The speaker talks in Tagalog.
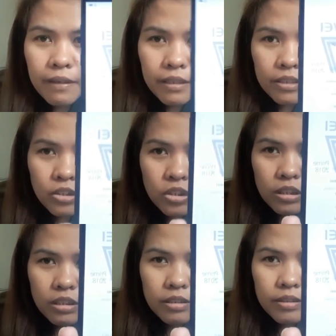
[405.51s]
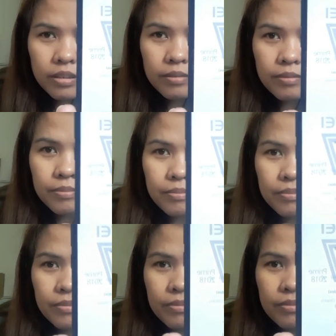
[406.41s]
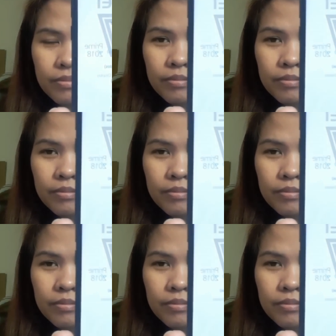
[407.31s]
Ayan siya. Hmm.